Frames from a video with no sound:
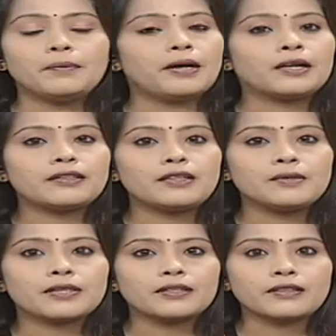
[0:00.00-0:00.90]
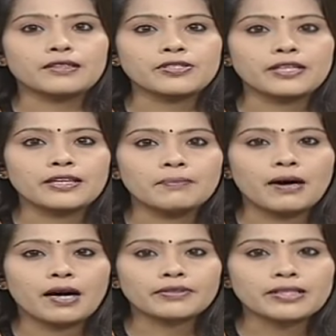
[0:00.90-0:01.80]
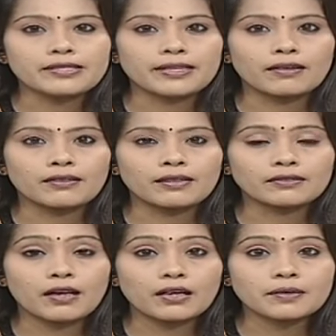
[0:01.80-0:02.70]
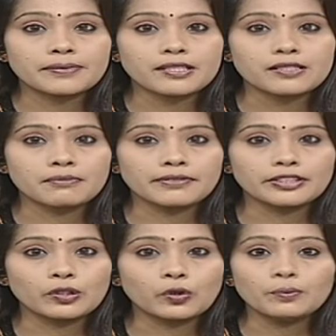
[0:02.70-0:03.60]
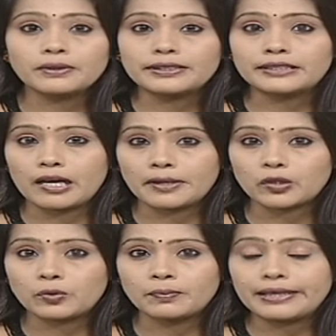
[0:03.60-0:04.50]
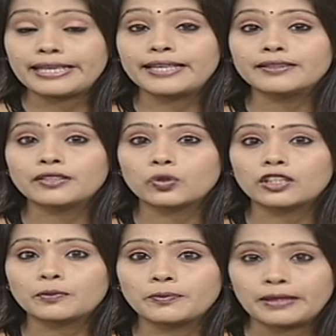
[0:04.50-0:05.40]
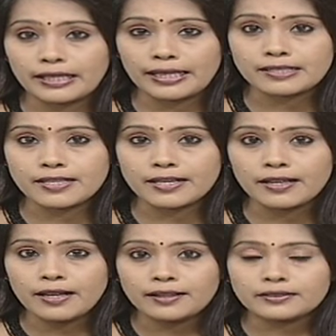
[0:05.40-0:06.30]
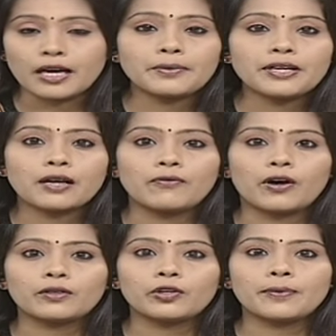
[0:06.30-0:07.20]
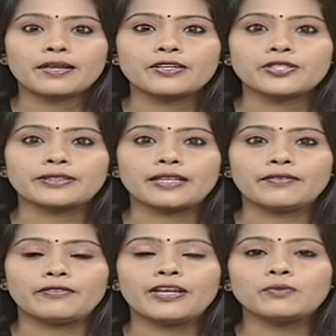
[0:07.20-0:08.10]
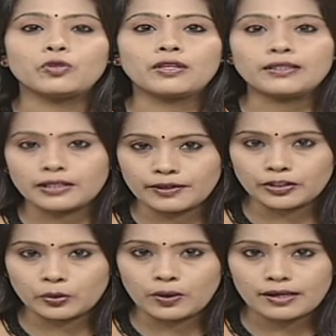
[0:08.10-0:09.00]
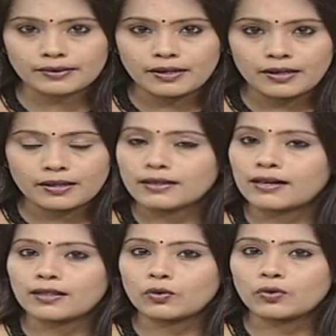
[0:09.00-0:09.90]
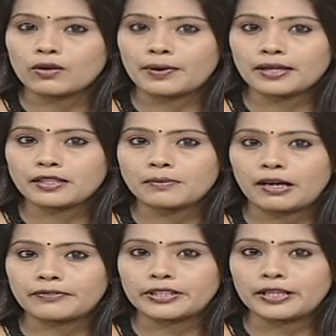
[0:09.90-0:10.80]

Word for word: பாட்டாளி மக்கள் கட்சியின் மாவட்ட செயலாளர் தாக்கப்பட்ட சம்பவத்திற்கும் தமக்கும் எந்த தொடர்பும் இல்லை என்று தமிழக வாழ்வுரிமை கட்சித் தலைவர் வேல்முருகன் தெரிவித்துள்ளார் கடலூர் வடக்கு மாவட்ட